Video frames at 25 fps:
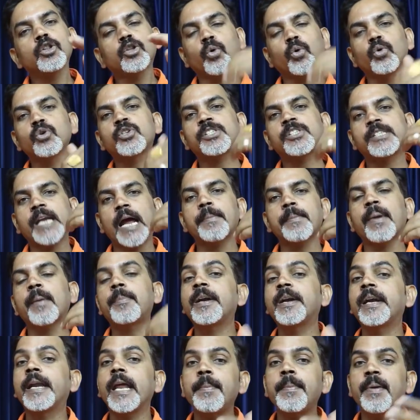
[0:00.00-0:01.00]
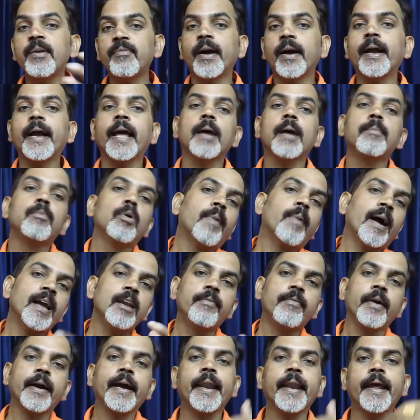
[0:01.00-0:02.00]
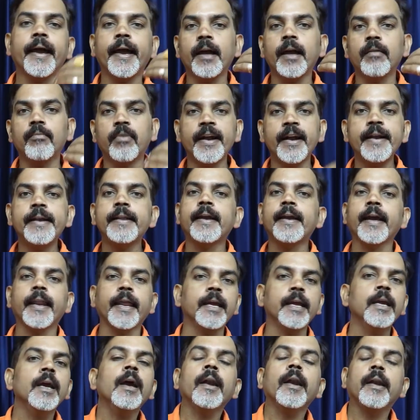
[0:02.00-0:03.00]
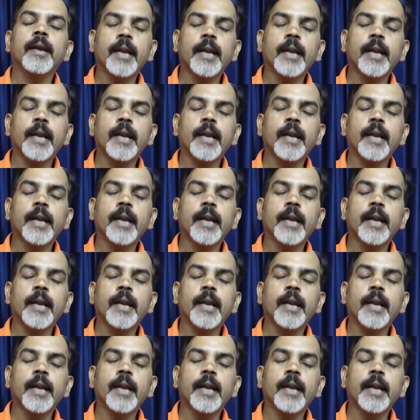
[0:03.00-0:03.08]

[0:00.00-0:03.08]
तो उस टाइम आप टीवी वगैरह मोबाइल वगैरह अवॉइड करें